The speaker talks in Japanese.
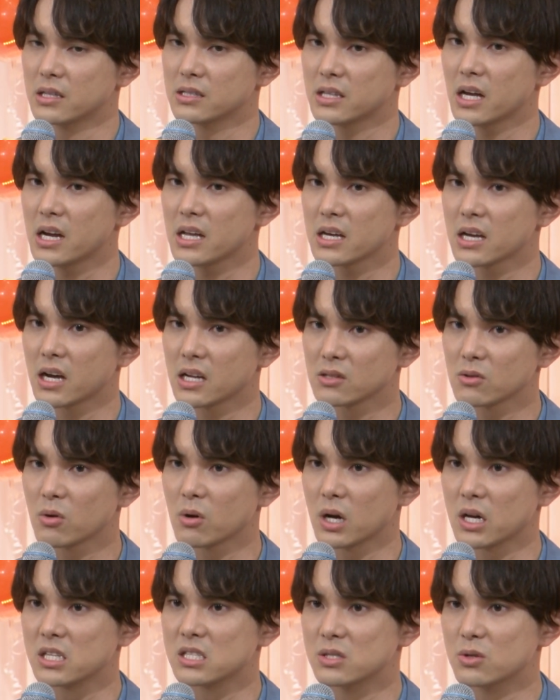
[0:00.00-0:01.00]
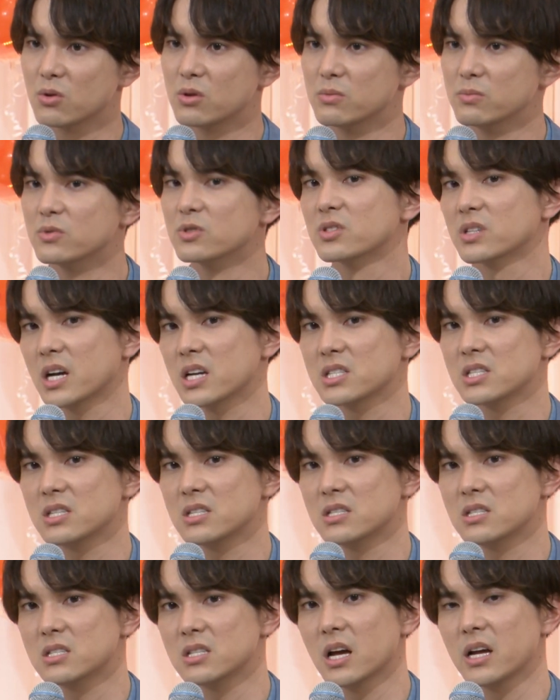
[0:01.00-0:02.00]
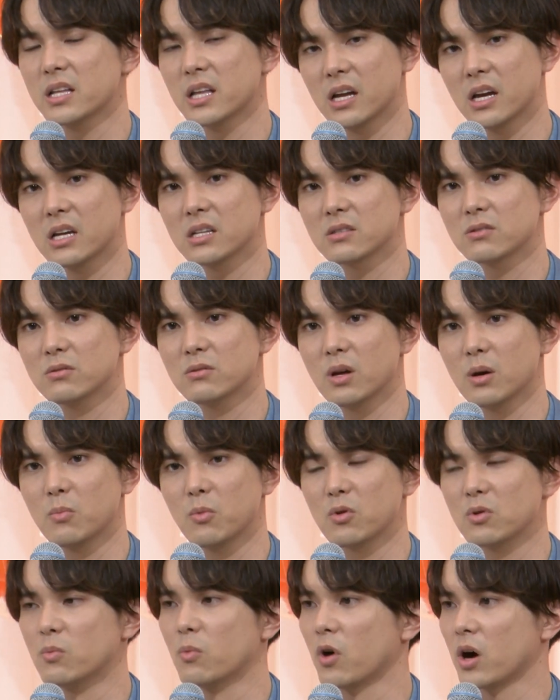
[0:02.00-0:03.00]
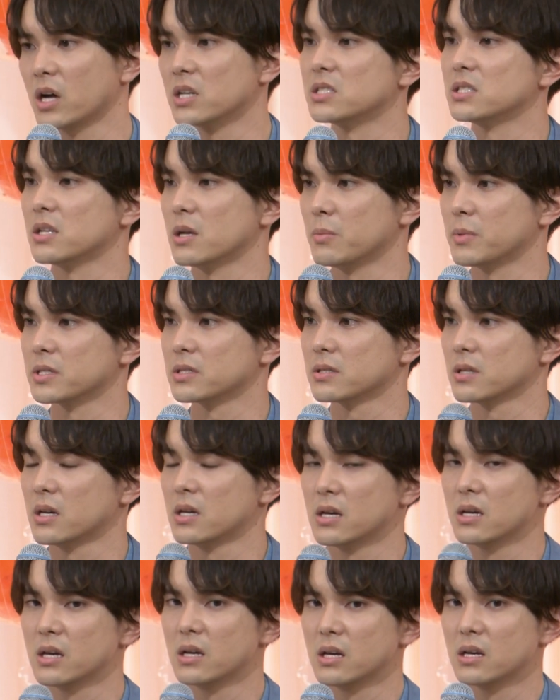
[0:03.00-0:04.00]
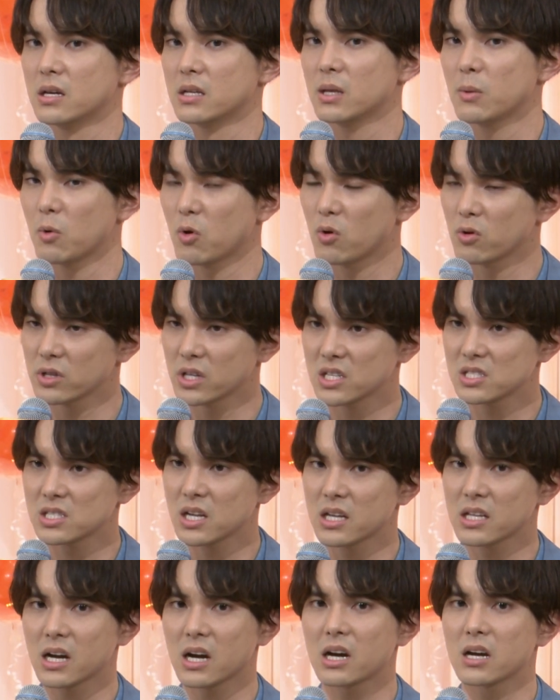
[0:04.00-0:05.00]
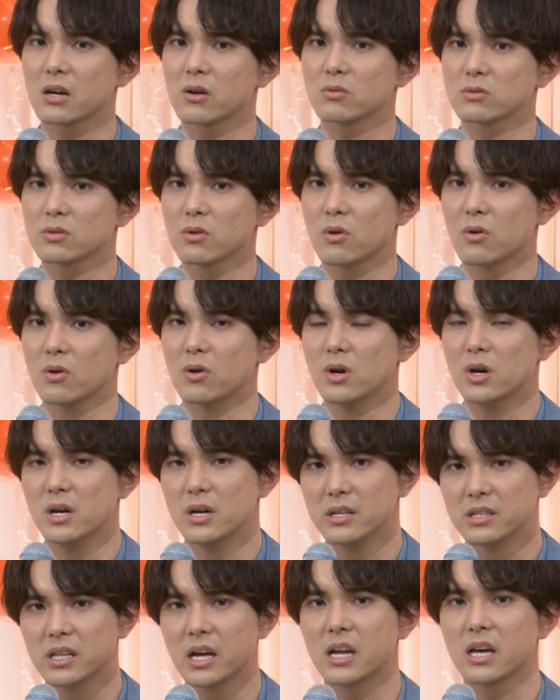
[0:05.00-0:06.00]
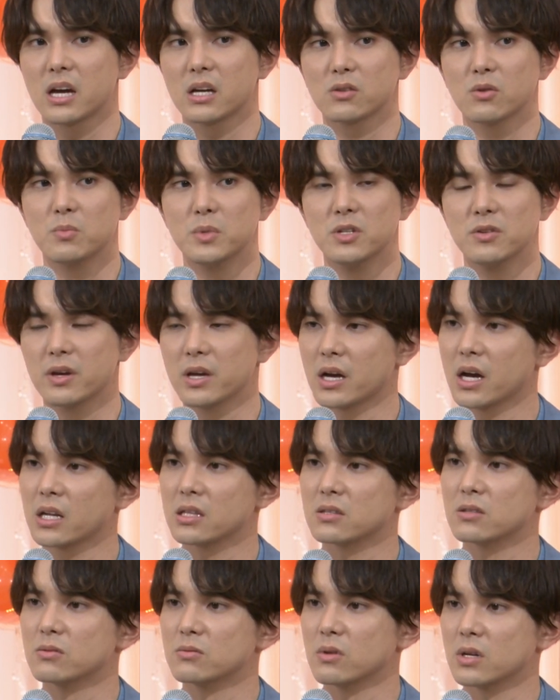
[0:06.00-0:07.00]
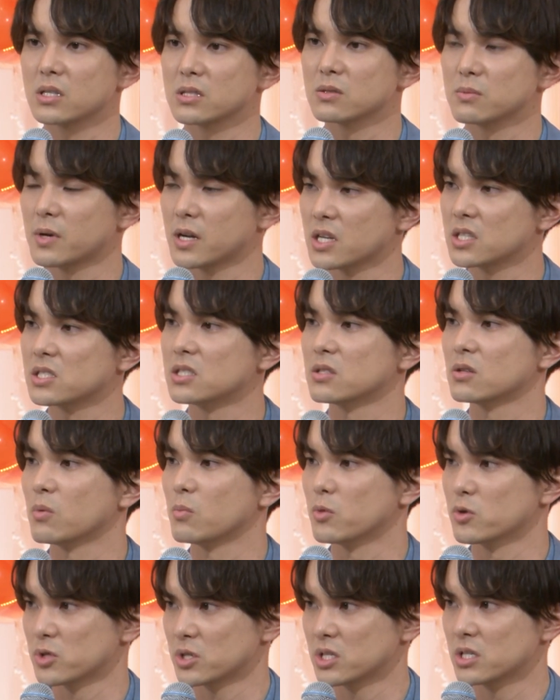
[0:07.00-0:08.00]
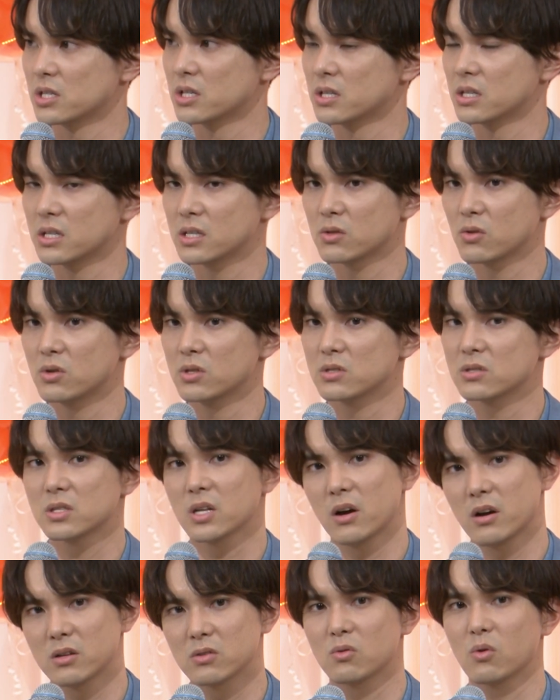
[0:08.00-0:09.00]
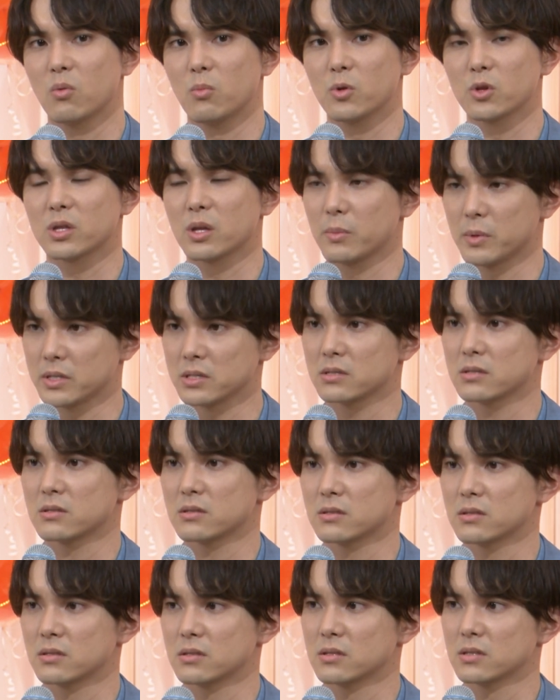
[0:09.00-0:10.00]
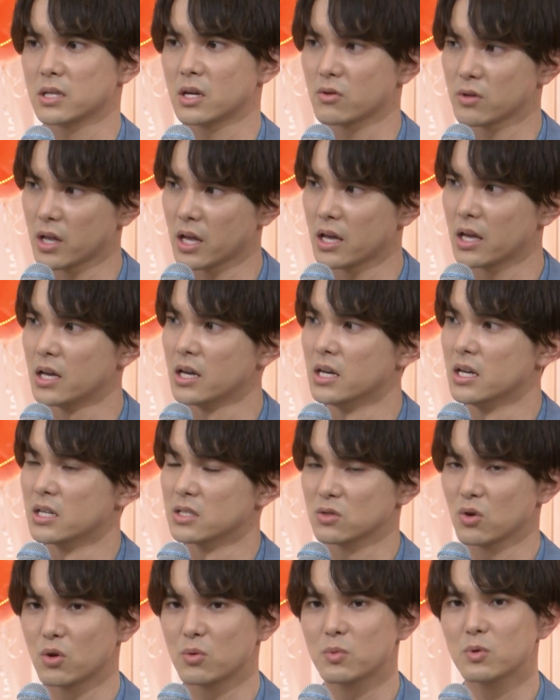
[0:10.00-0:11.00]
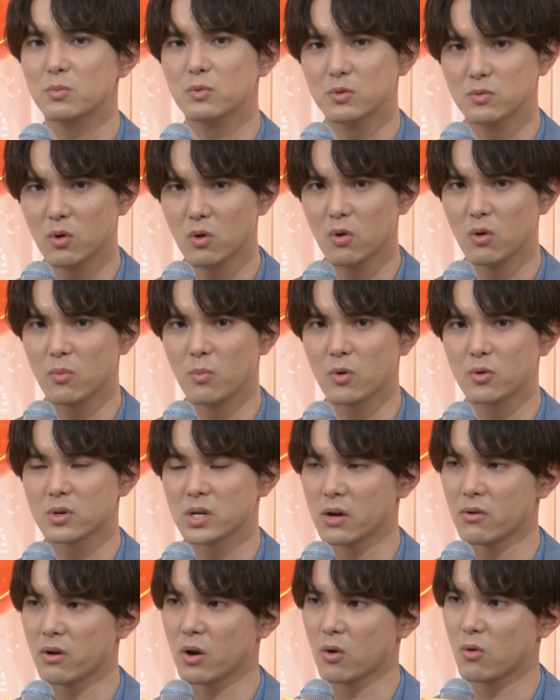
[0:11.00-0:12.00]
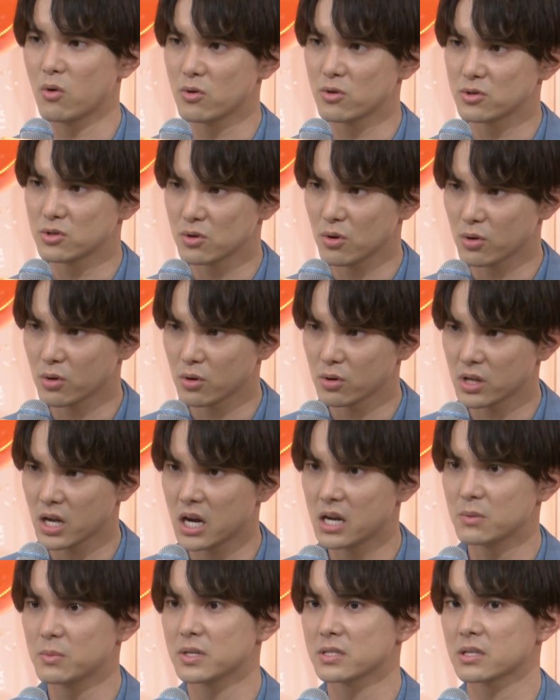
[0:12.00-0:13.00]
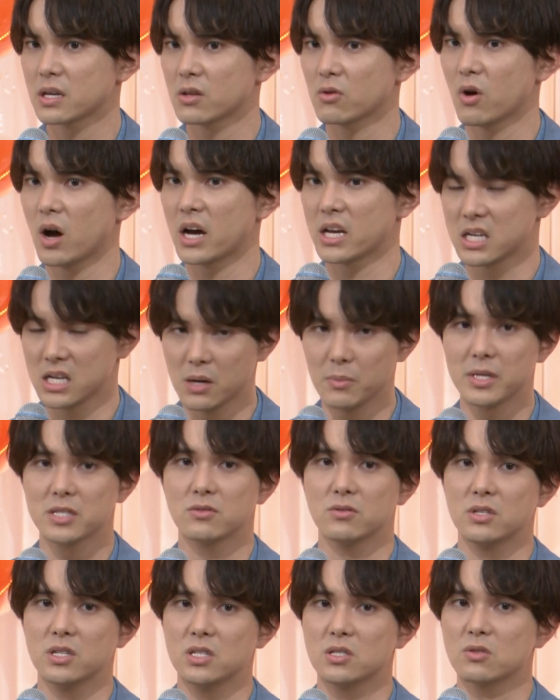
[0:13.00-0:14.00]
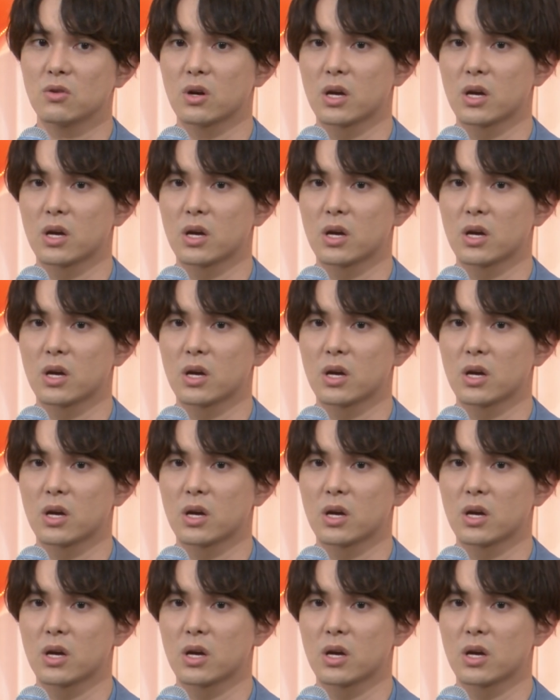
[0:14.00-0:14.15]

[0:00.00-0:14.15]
誰かとが非常に難しい時代だなっていうのは僕も感じています。でもこんな時代だからこそ、誰かと見る映画っていうのは素晴らしいと思うし、人に伝わると思っています。なのでそういう部分を僕らはこういう状況でありますけど、諦めずに一生